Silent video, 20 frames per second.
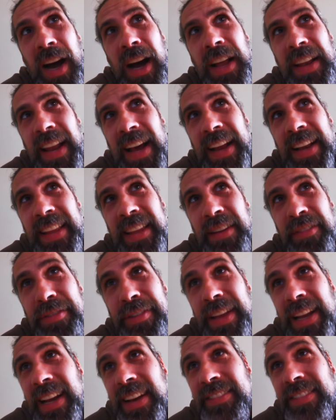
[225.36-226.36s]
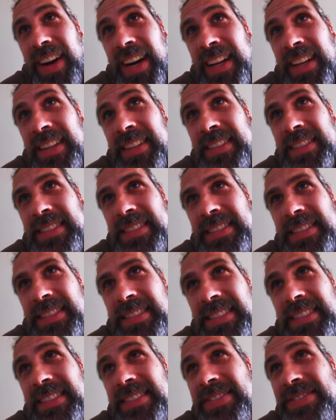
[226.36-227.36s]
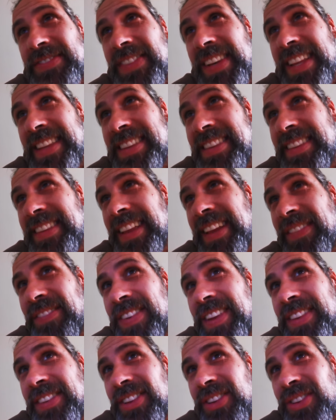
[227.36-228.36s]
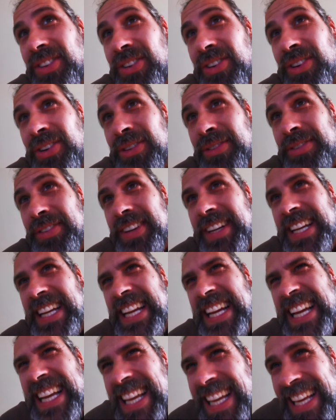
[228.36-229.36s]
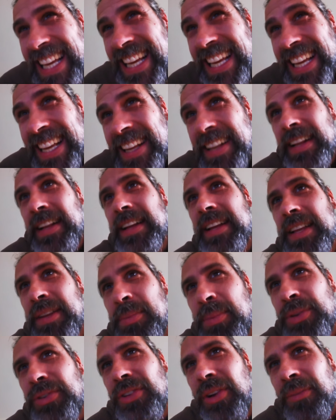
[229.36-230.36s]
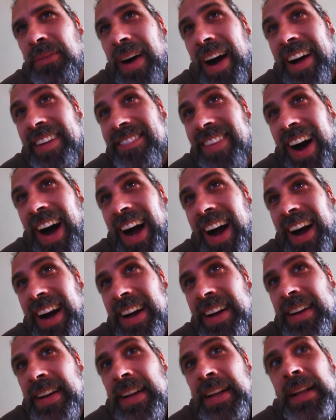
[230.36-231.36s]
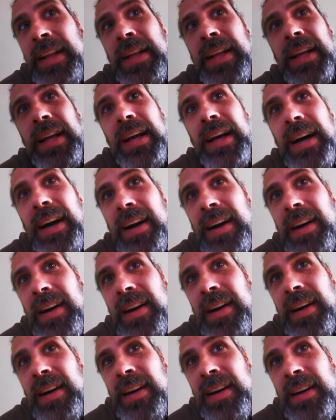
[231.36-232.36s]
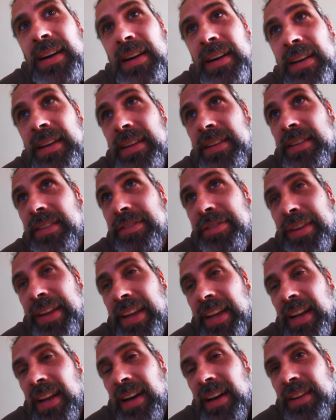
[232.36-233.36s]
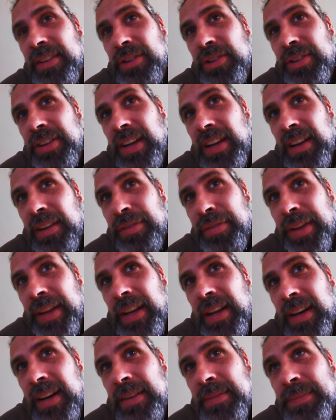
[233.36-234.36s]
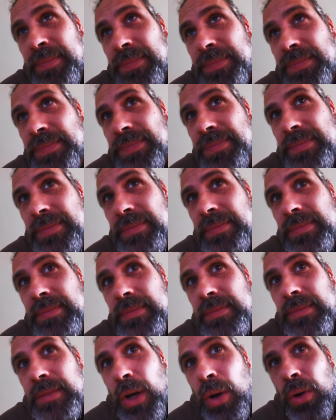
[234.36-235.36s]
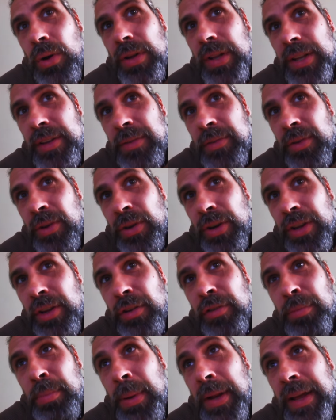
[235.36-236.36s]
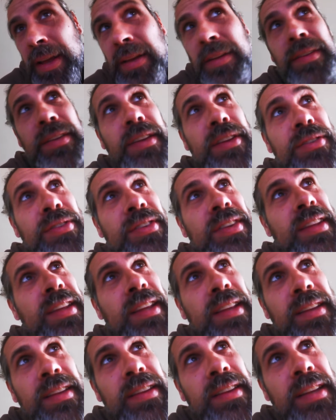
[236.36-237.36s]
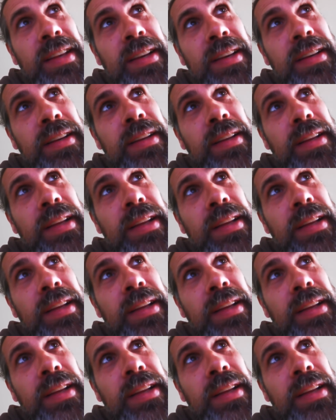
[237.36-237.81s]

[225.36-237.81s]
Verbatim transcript: Oh nein, ich habe Fehler gemacht. Mist, ich bin so doof. Ich muss nochmal machen. Ah, Fehler, totaler Fehler. Oh, jetzt drücke ich auf Play. Das sehe ich hier.